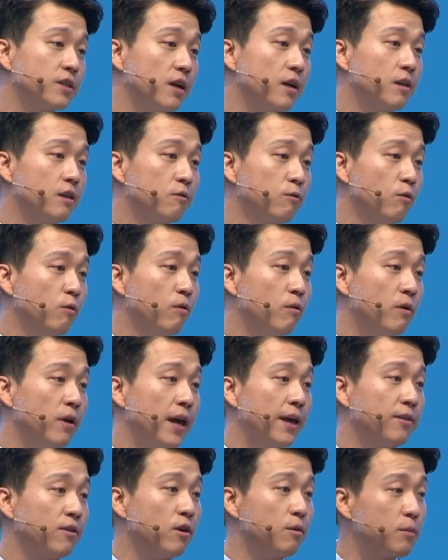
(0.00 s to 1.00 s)
아니고
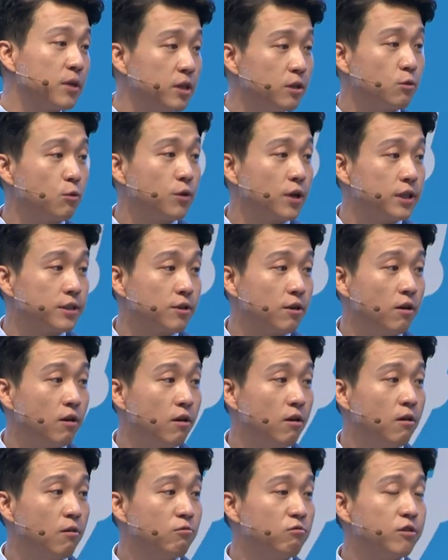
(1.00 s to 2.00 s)
애터미를 통해서
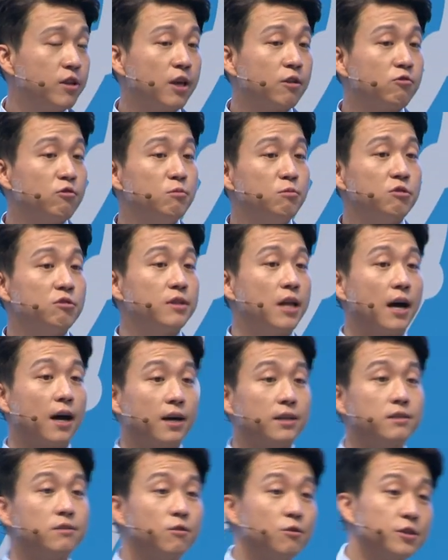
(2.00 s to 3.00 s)
우리의 꿈으로
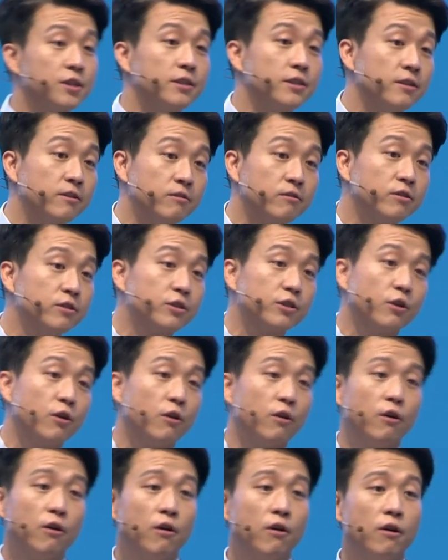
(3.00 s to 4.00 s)
나가는 거잖아요. 그렇죠?
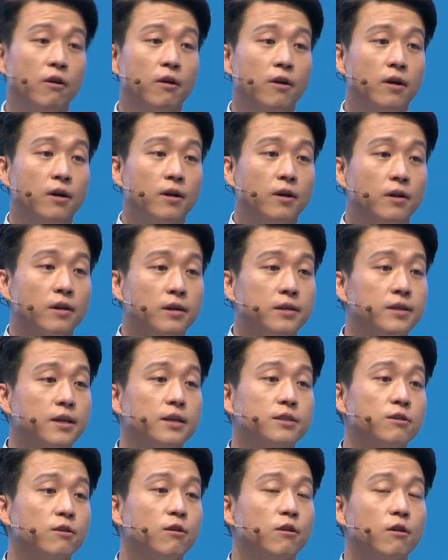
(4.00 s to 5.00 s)

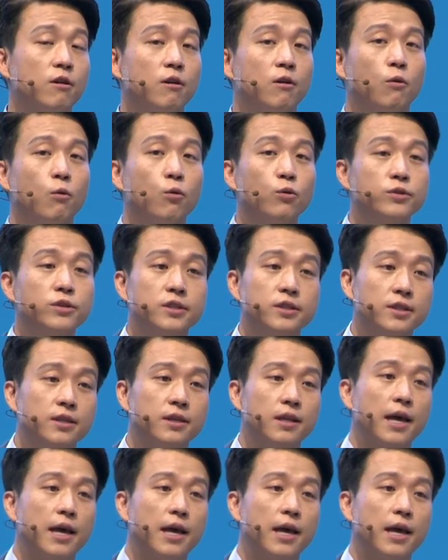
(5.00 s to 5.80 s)
그래서 오늘